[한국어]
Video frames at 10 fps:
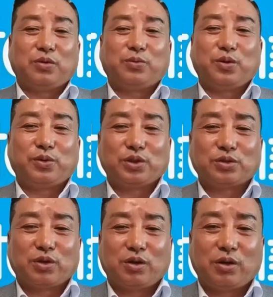뭐 뭐
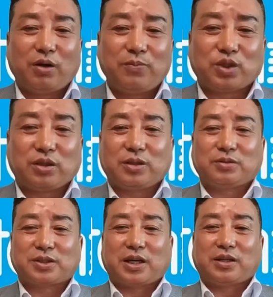뭐 해서
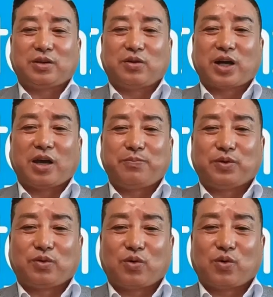엄청 싸대요.
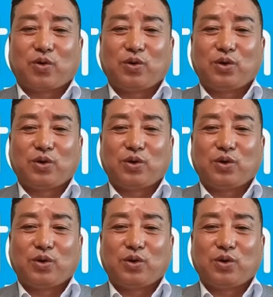가입비도